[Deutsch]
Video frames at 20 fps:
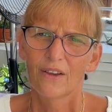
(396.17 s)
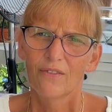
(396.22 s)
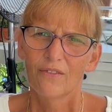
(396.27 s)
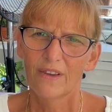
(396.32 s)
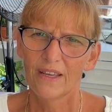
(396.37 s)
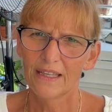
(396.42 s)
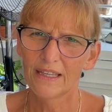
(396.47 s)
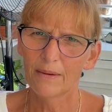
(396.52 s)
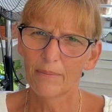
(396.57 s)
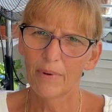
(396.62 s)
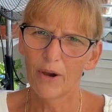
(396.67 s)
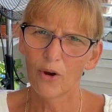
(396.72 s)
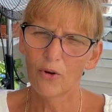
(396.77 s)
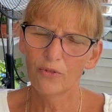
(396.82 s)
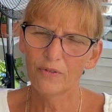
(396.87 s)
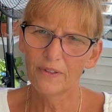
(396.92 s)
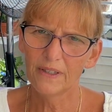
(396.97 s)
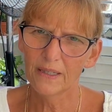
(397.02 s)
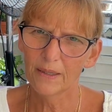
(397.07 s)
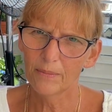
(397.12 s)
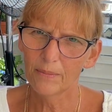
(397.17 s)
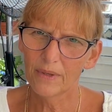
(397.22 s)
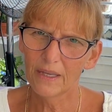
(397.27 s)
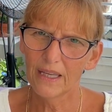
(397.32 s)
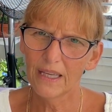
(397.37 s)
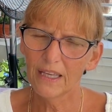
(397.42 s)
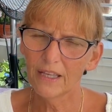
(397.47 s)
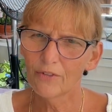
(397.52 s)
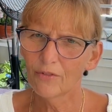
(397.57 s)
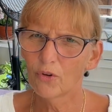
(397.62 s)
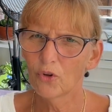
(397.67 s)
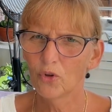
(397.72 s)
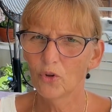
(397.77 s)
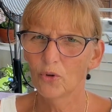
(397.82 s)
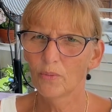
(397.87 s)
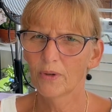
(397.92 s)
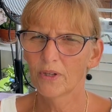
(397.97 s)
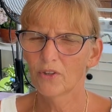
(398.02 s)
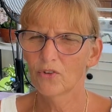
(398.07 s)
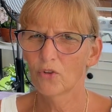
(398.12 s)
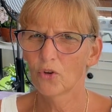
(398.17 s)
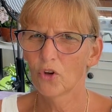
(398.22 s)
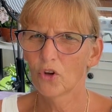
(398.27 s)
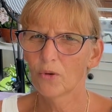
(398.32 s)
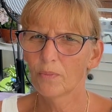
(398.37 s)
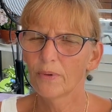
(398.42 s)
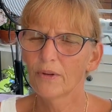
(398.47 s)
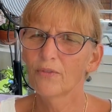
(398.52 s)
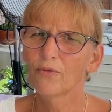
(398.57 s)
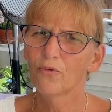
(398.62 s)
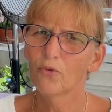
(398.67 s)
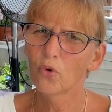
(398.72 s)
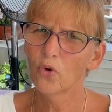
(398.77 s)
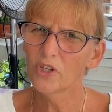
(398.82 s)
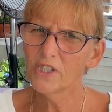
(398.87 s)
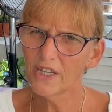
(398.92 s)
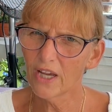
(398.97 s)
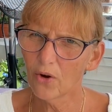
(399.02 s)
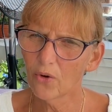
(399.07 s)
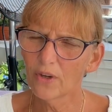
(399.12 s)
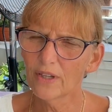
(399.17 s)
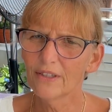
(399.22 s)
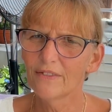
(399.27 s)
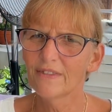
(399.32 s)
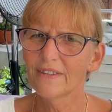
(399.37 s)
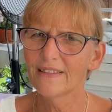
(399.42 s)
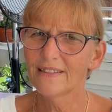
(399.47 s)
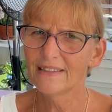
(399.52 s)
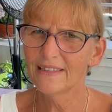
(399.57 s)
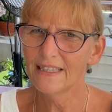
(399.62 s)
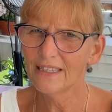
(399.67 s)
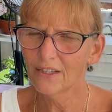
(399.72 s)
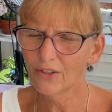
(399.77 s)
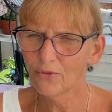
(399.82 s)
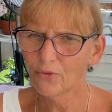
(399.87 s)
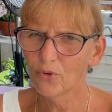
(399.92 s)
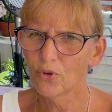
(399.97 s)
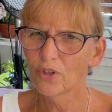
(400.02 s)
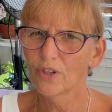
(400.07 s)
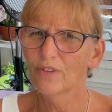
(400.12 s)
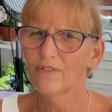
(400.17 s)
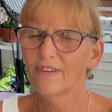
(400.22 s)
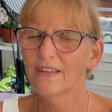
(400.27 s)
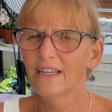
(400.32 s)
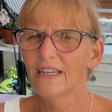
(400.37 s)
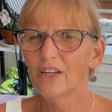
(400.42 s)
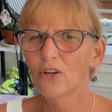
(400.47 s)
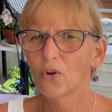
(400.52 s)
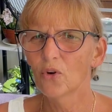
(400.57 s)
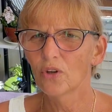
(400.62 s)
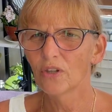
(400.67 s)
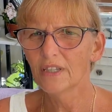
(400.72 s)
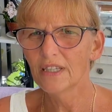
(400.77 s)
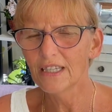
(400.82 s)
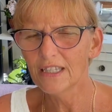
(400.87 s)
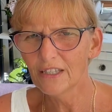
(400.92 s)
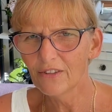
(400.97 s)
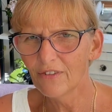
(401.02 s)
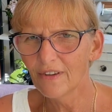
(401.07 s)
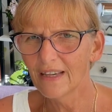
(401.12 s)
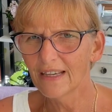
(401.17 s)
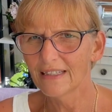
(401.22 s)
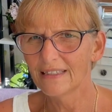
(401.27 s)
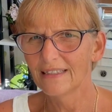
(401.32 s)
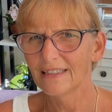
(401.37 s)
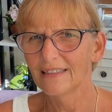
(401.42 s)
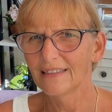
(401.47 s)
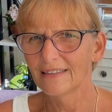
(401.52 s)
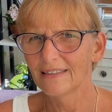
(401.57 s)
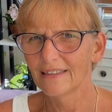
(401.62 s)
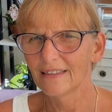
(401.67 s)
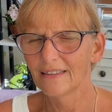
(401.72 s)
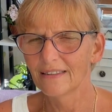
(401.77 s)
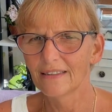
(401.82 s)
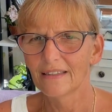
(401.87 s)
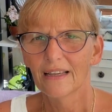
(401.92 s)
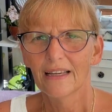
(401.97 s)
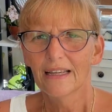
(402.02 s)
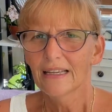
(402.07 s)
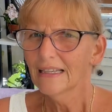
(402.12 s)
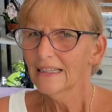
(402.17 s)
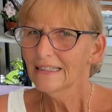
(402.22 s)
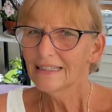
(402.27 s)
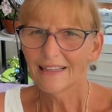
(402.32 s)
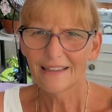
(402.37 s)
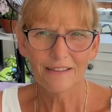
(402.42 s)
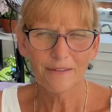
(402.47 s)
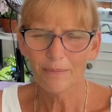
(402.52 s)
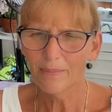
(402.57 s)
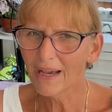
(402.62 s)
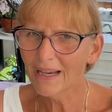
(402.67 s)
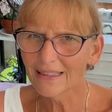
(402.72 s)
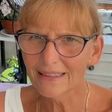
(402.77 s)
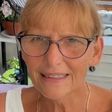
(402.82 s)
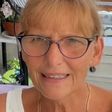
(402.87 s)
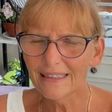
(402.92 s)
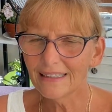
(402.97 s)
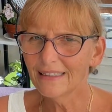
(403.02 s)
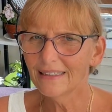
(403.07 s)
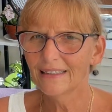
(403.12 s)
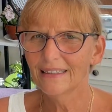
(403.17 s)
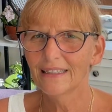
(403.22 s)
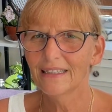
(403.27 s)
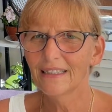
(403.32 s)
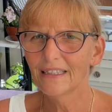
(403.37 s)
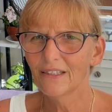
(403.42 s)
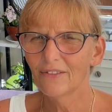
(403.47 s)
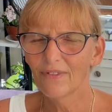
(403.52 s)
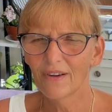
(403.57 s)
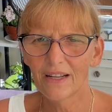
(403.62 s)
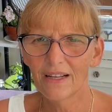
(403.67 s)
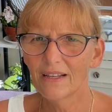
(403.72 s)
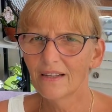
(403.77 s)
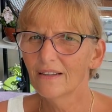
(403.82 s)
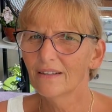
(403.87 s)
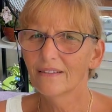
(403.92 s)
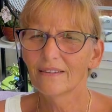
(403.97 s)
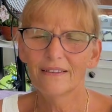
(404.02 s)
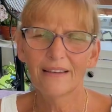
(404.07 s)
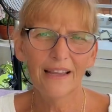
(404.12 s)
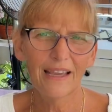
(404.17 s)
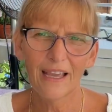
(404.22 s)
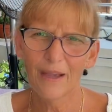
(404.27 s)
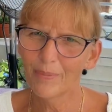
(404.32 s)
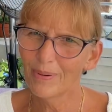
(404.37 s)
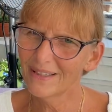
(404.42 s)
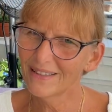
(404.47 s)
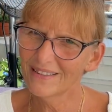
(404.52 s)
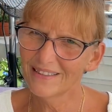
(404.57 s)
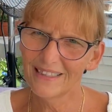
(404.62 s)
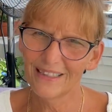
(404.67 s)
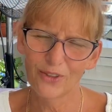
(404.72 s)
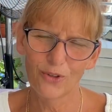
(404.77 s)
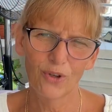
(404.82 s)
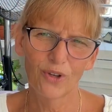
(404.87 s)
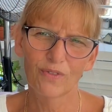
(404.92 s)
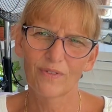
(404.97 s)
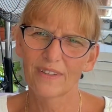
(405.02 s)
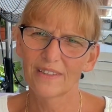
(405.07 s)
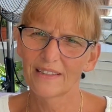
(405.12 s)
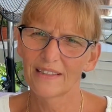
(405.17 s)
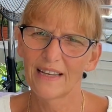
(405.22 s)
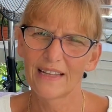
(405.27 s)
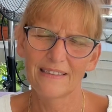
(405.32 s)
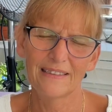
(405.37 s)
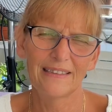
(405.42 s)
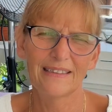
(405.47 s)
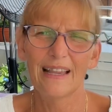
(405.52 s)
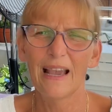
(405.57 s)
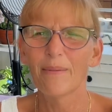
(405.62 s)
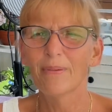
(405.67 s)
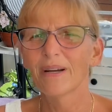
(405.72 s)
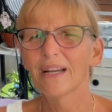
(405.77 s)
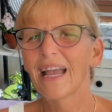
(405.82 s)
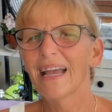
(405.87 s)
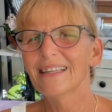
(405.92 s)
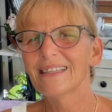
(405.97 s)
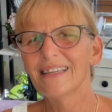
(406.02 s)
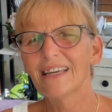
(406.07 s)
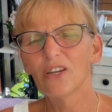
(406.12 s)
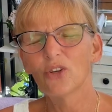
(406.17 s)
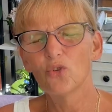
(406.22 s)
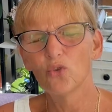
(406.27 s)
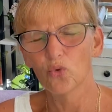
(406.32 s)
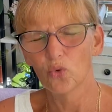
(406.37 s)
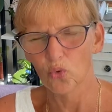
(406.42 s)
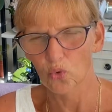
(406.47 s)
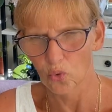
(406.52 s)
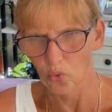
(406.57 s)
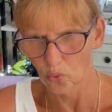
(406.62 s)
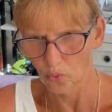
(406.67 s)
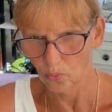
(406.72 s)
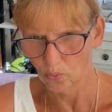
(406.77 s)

welche Baufirmen ich von überzeugt bin, wo ich auch investieren würde, wenn die noch nicht fertig sind. Das mache ich nicht, weil nachher passiert irgendwas, dann heißt es ja, aber Katja, du.